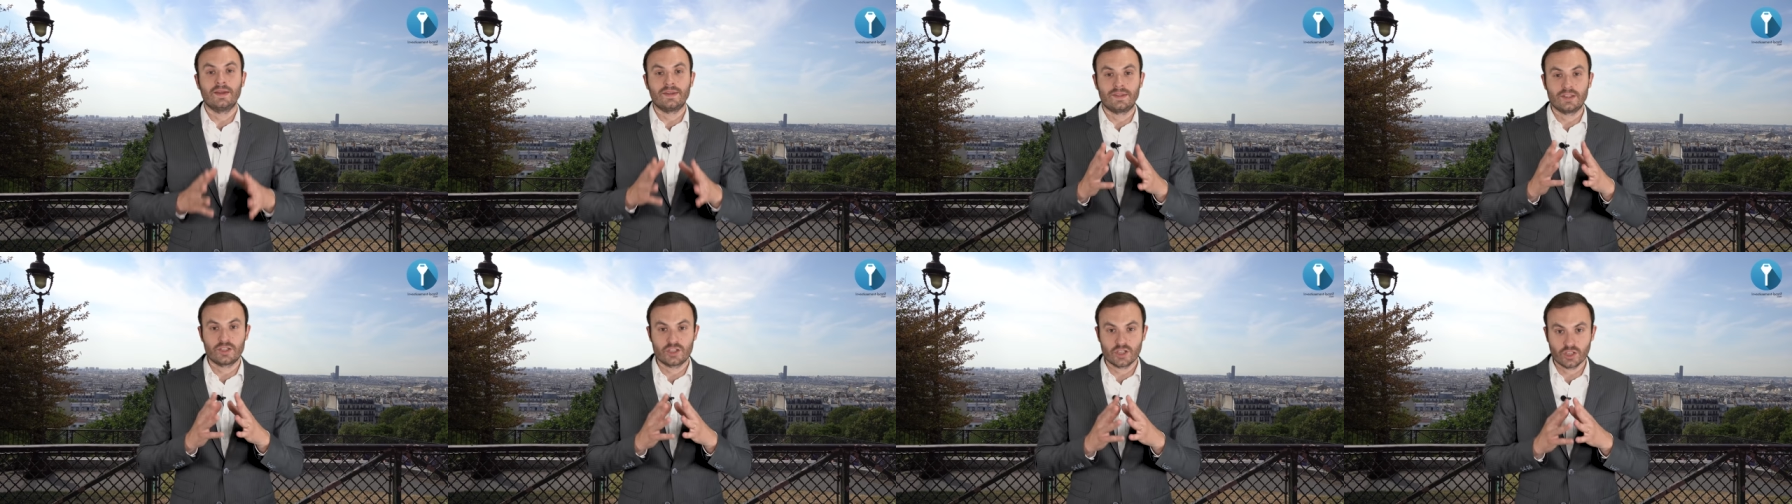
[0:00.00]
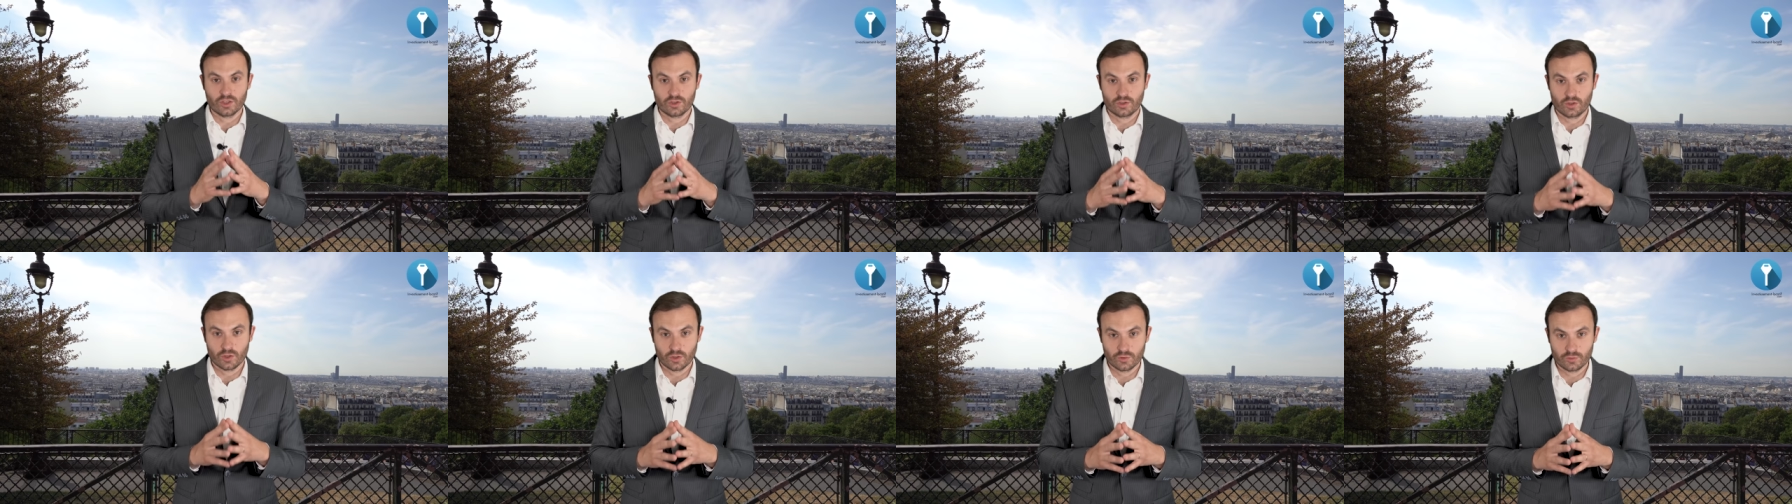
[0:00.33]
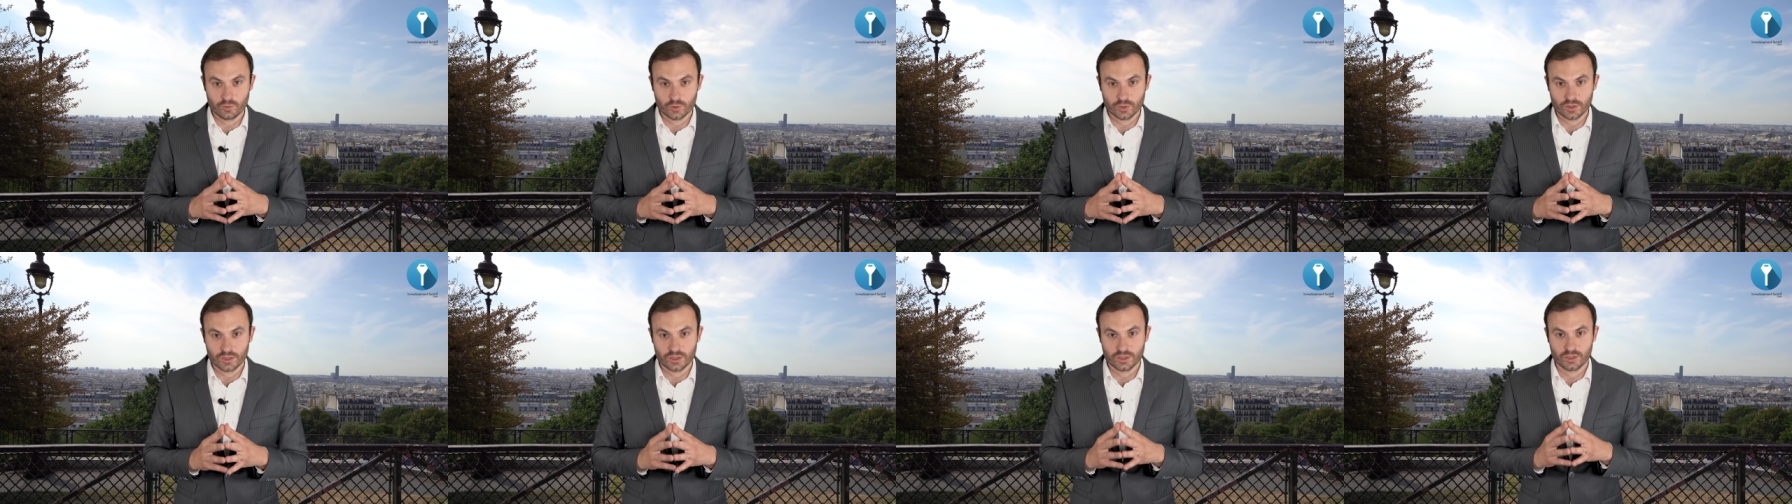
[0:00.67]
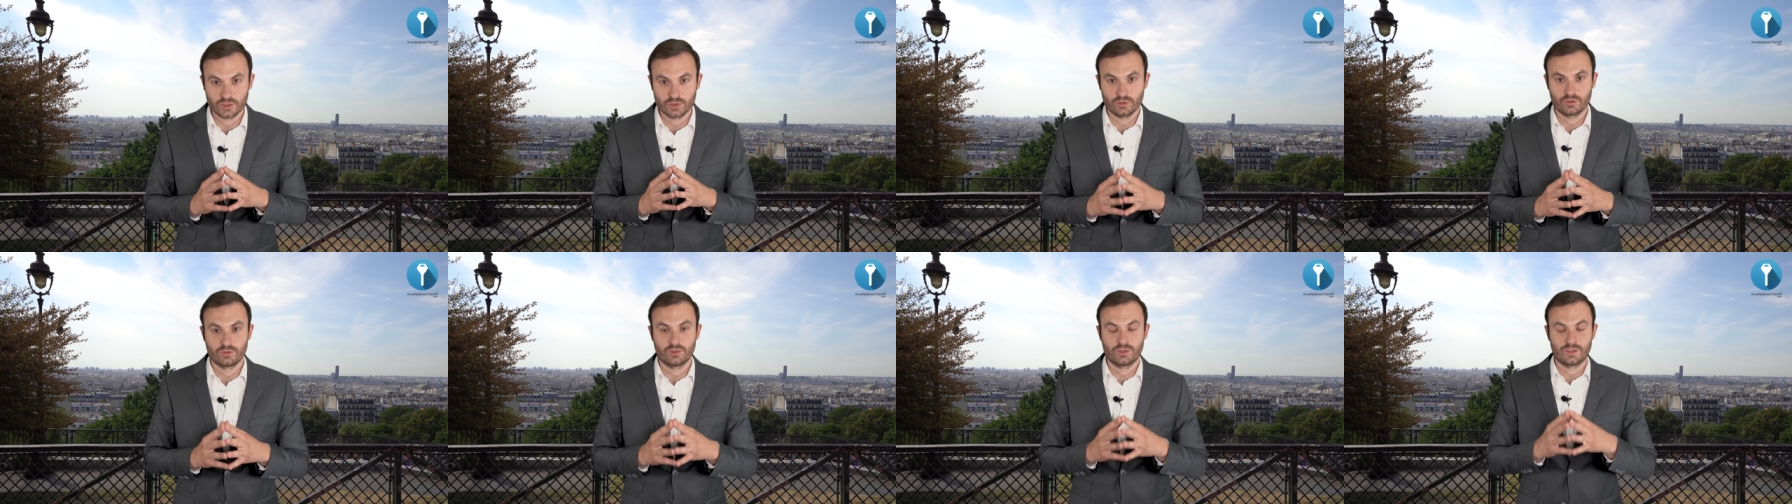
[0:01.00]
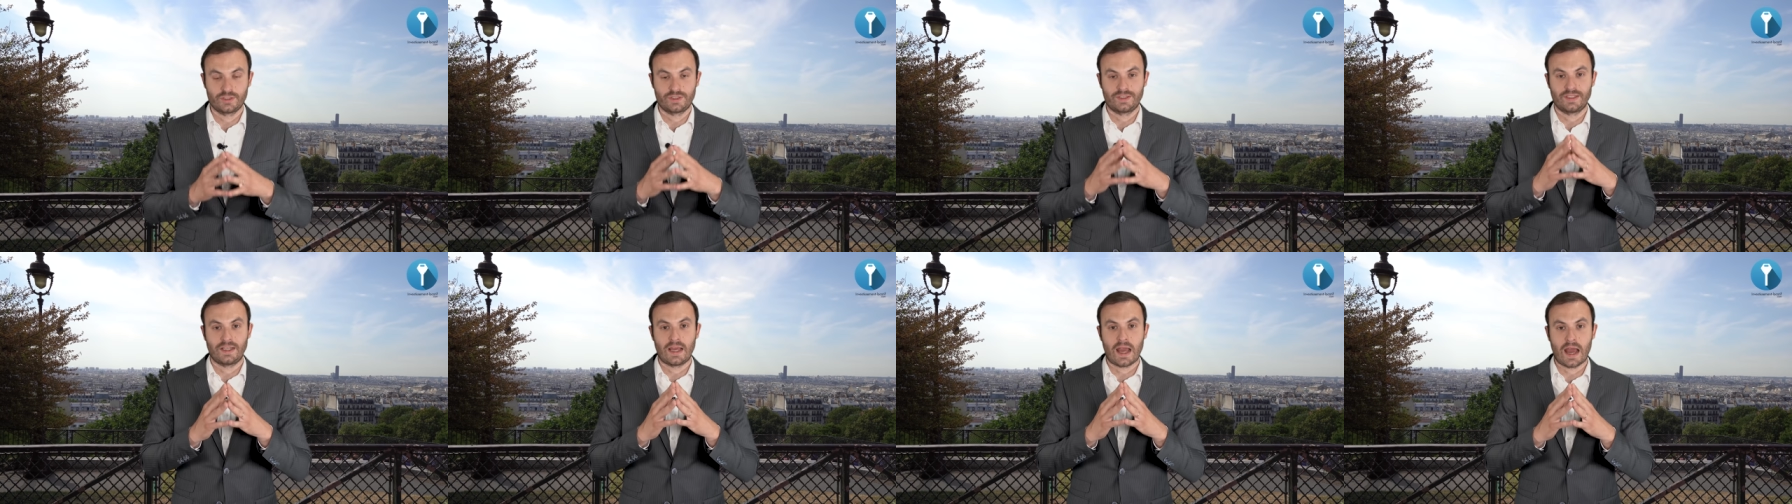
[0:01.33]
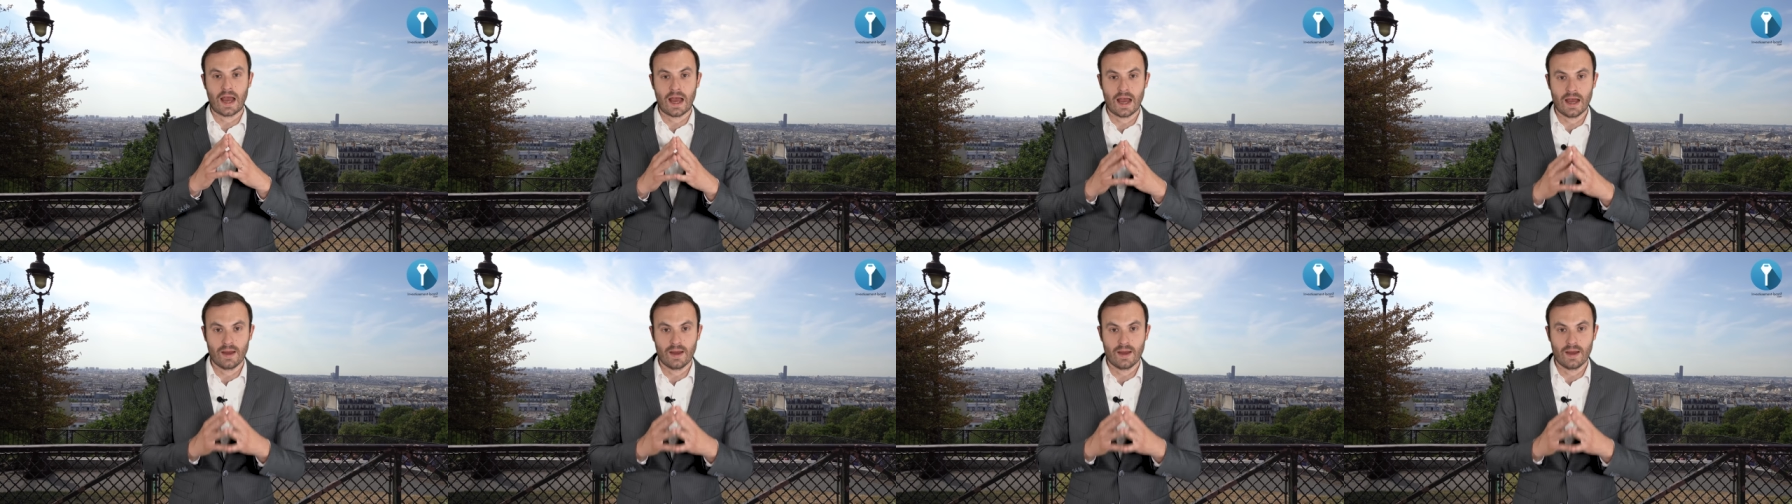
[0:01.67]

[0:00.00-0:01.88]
Déjà dans vos échanges, c'est